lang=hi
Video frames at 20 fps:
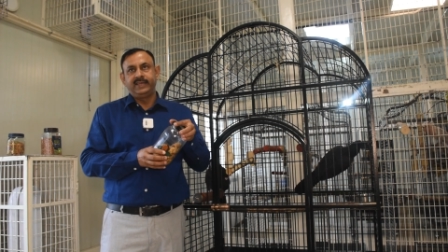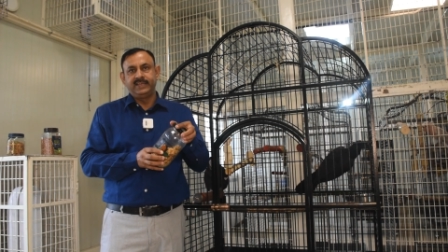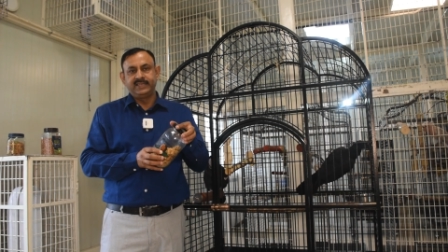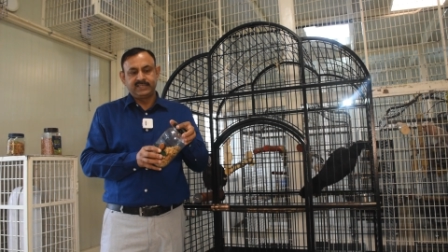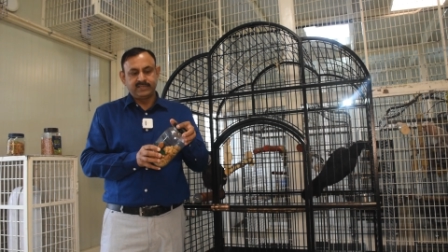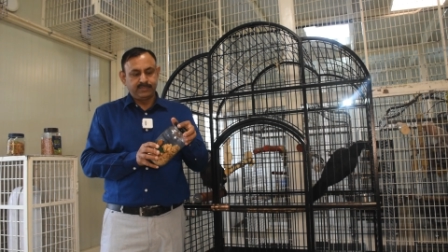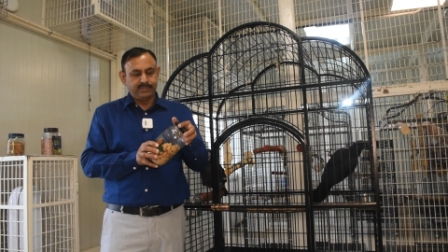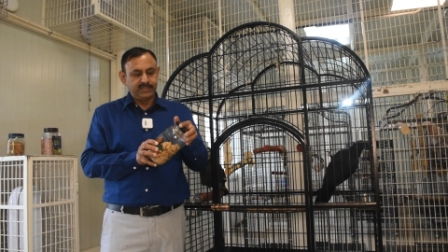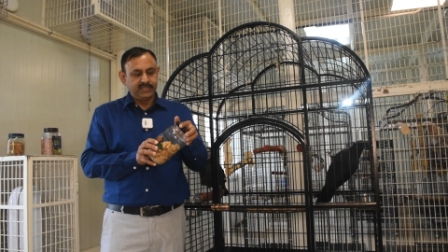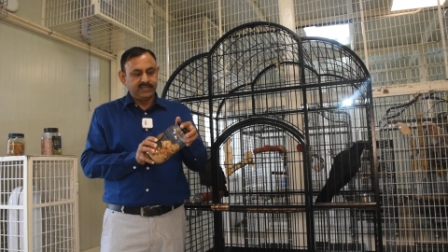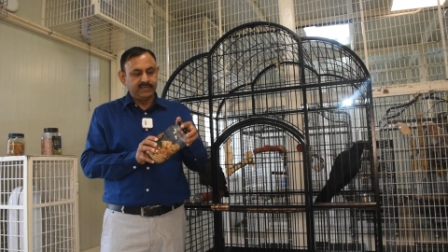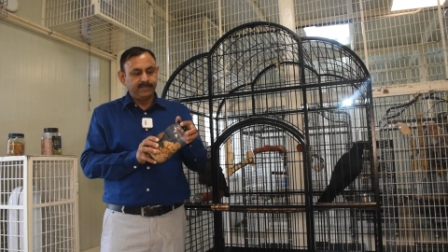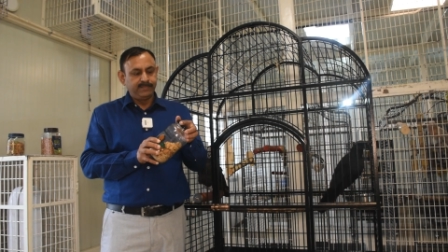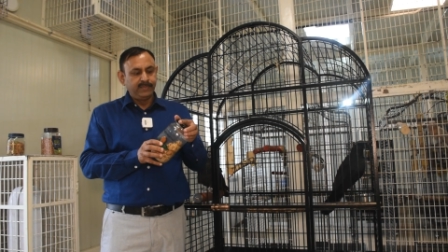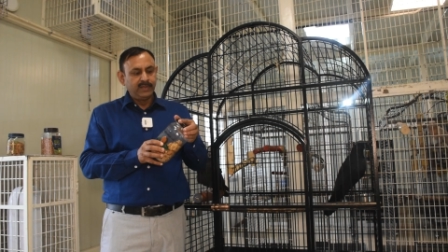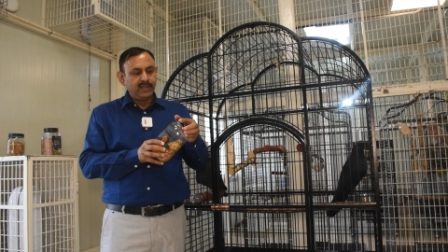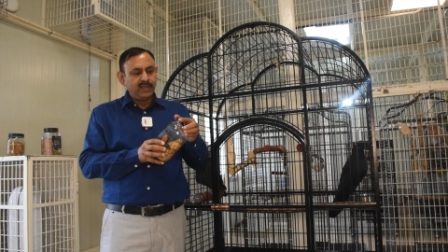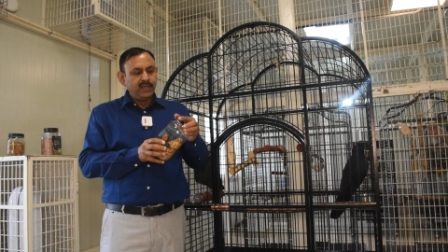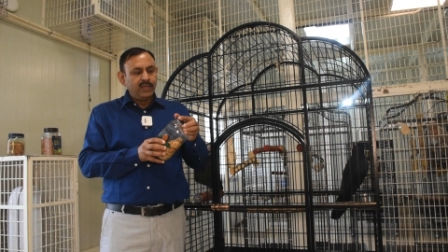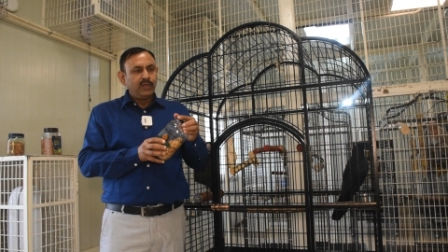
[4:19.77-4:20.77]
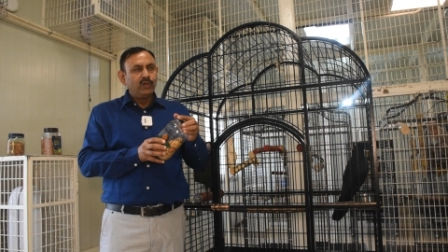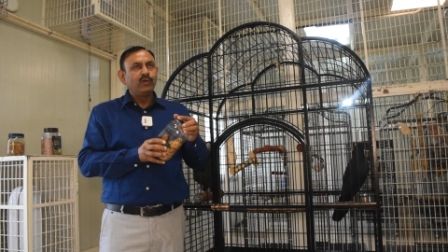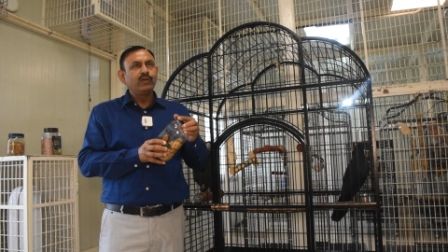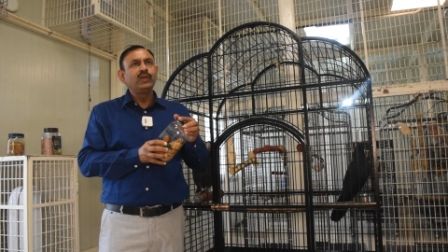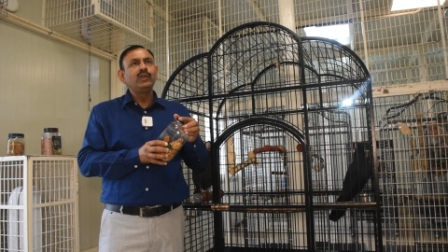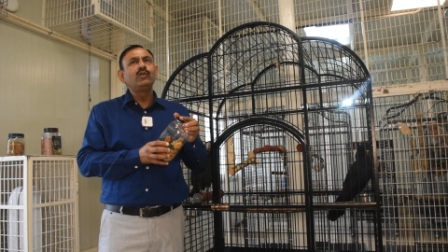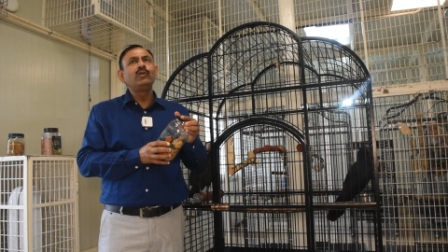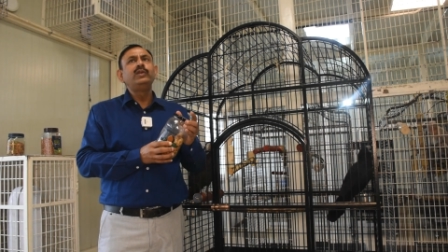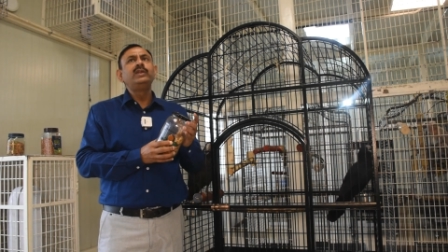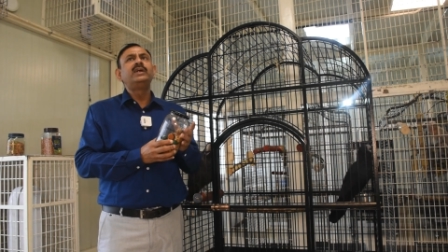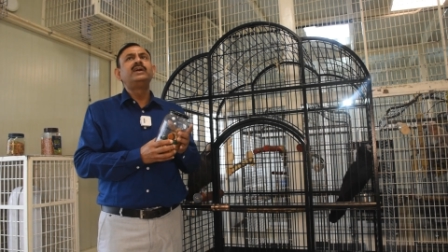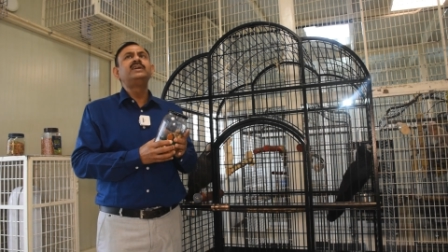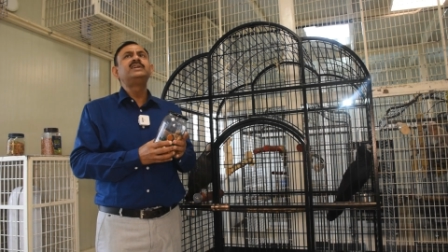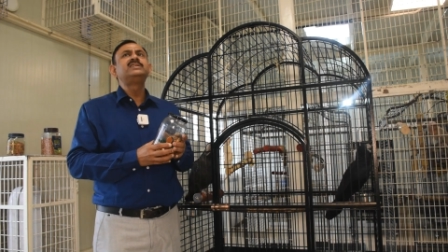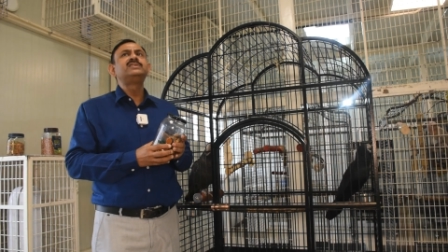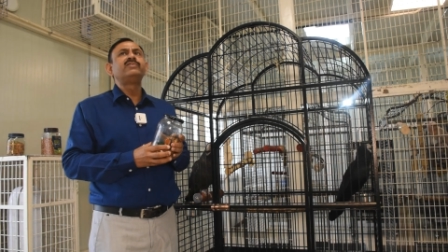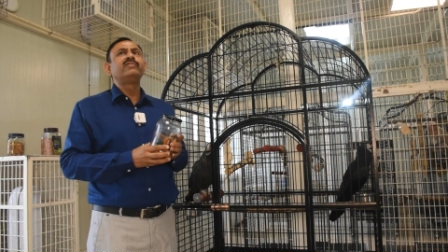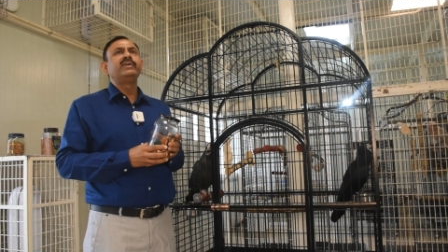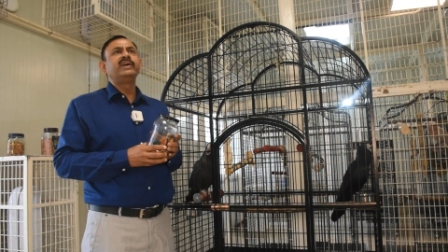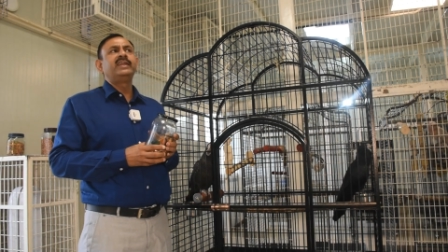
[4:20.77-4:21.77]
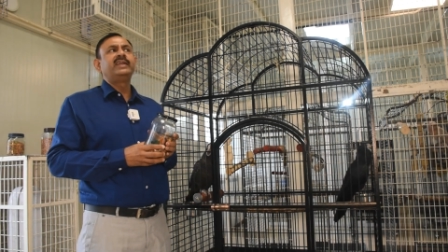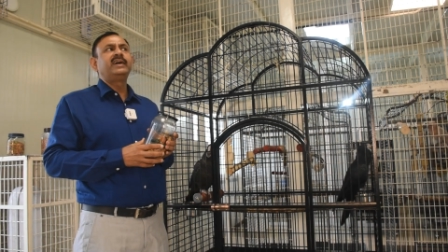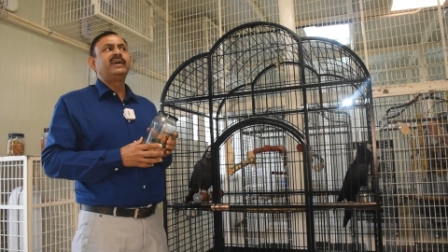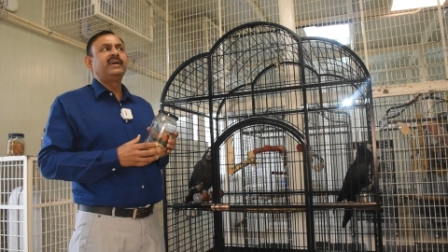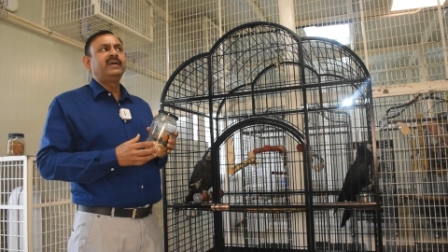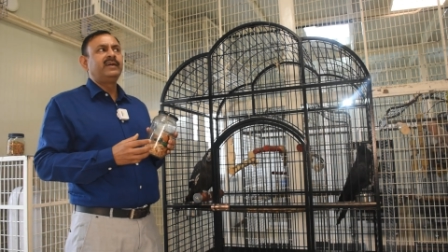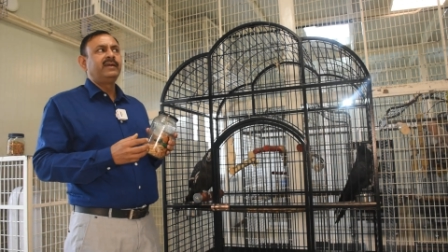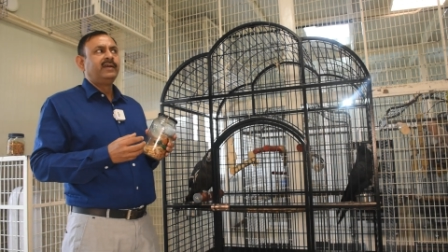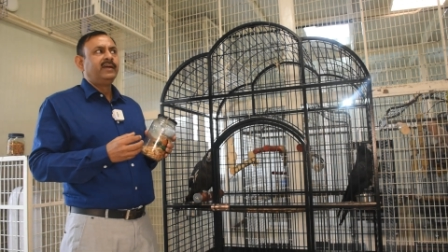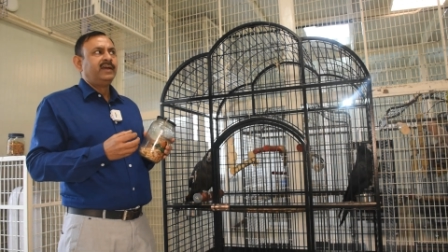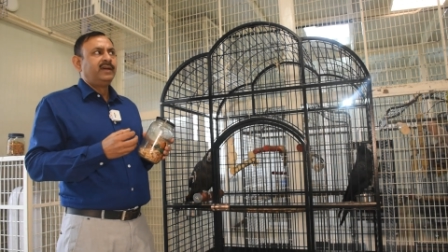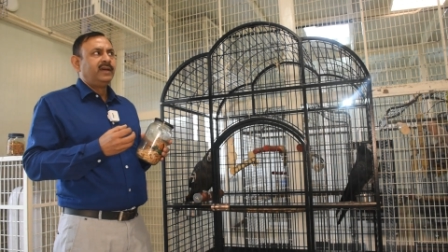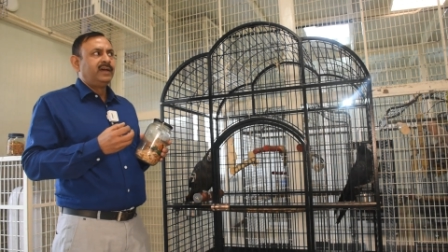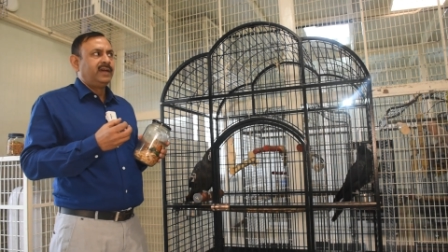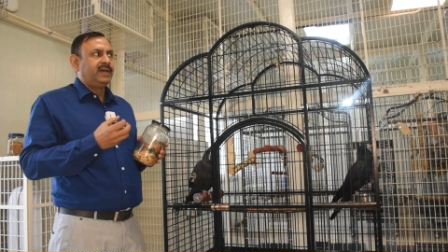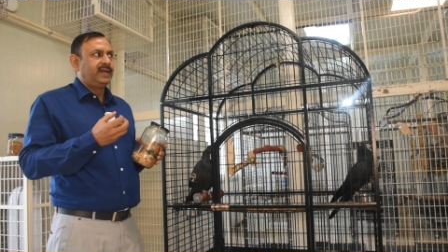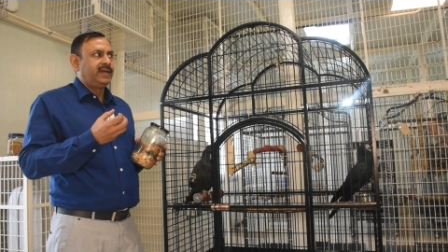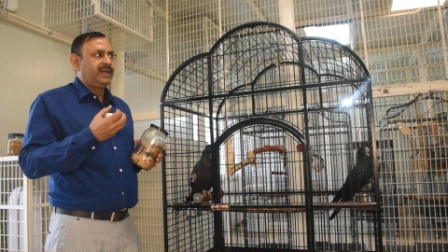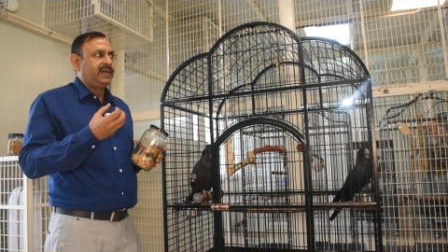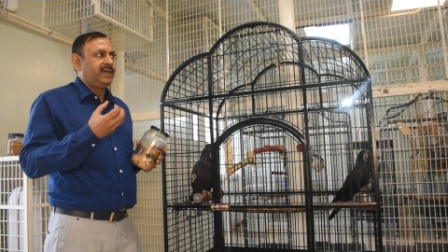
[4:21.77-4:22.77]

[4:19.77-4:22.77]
है ये सब चीज़ें क्योंकि इनको नट्स वगैरह